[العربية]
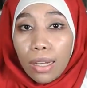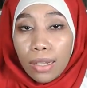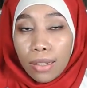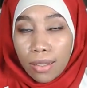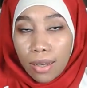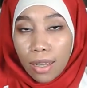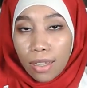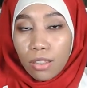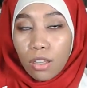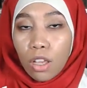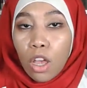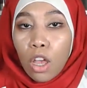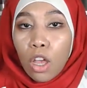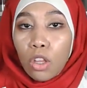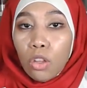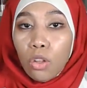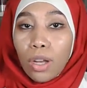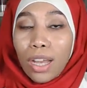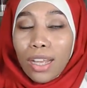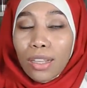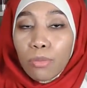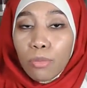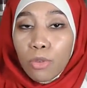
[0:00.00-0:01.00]
للناس
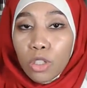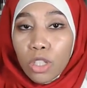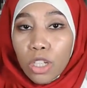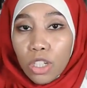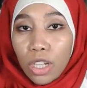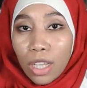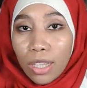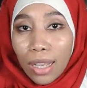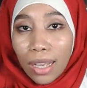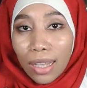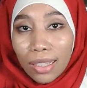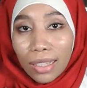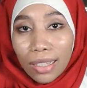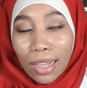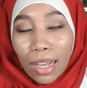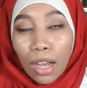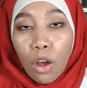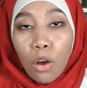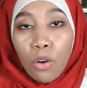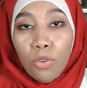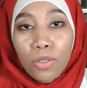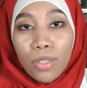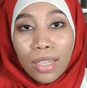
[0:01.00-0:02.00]
دونك هذا المنتج هذا غادي
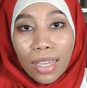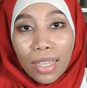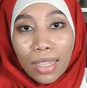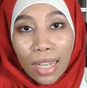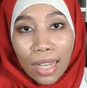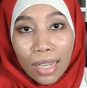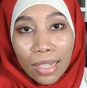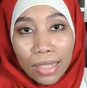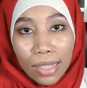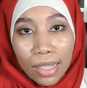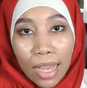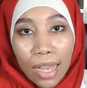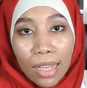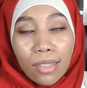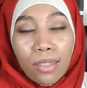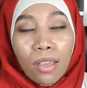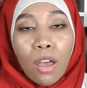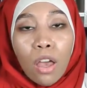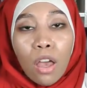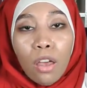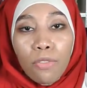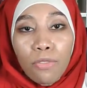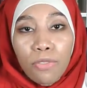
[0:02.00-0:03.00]
تلقاوه في الصيدليات
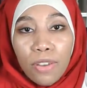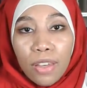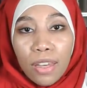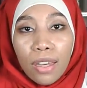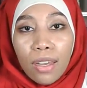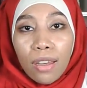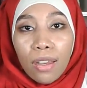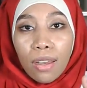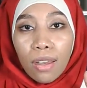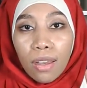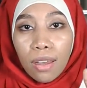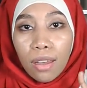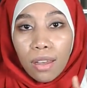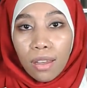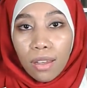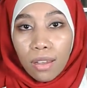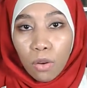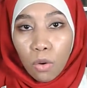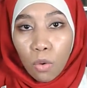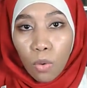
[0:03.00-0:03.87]
فيه آه،